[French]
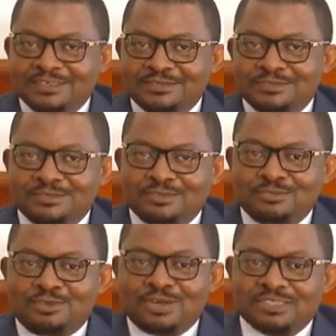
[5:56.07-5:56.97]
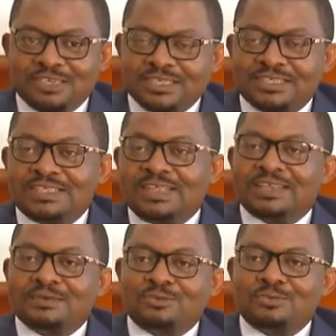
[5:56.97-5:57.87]
Euh, moi, j'investis dans les
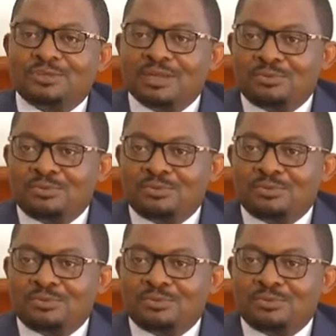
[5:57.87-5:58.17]
crypto-monnaies